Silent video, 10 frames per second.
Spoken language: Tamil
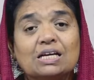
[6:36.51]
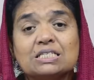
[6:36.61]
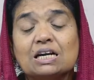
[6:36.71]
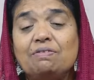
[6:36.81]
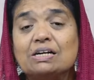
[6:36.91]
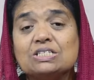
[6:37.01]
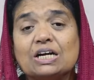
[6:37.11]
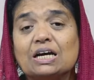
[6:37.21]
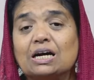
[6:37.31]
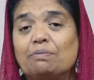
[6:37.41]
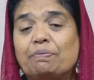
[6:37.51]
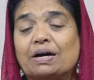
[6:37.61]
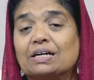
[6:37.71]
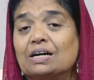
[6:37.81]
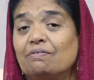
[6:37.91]
இஸ்ரவேல் ஜனங்கள்
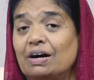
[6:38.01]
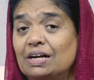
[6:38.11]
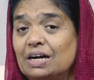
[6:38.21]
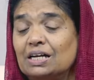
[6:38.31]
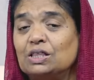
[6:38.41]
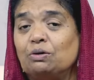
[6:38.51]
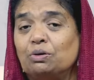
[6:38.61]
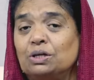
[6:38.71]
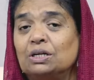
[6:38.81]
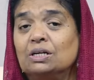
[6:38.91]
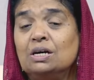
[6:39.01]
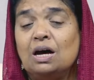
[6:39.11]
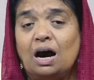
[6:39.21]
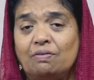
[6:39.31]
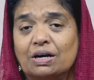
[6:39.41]
பாருங்கள் வழி நடந்து கொண்டு
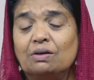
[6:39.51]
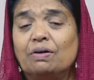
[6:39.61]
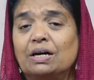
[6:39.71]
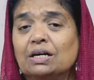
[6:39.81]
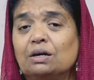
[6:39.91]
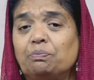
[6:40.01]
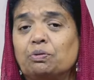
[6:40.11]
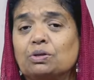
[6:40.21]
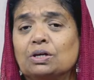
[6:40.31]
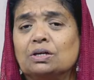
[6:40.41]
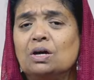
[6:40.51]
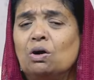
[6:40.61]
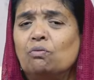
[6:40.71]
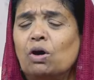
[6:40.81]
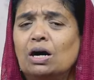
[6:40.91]
அவர்கள் வருகிற போது
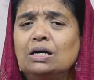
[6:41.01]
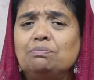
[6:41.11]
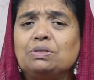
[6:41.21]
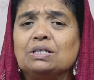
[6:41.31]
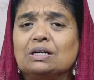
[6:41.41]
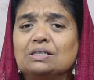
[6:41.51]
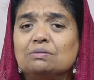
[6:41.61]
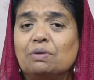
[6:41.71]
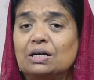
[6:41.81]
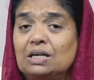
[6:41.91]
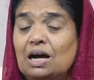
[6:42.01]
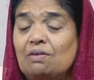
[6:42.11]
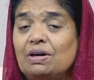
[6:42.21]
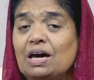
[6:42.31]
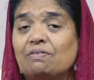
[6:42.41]
வானம் திறந்து
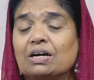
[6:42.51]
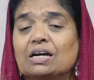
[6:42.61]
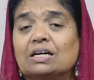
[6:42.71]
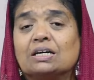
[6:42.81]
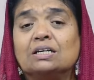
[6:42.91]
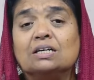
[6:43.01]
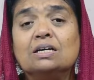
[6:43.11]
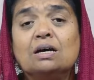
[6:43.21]
மண்ணாவை அவர்களுக்கு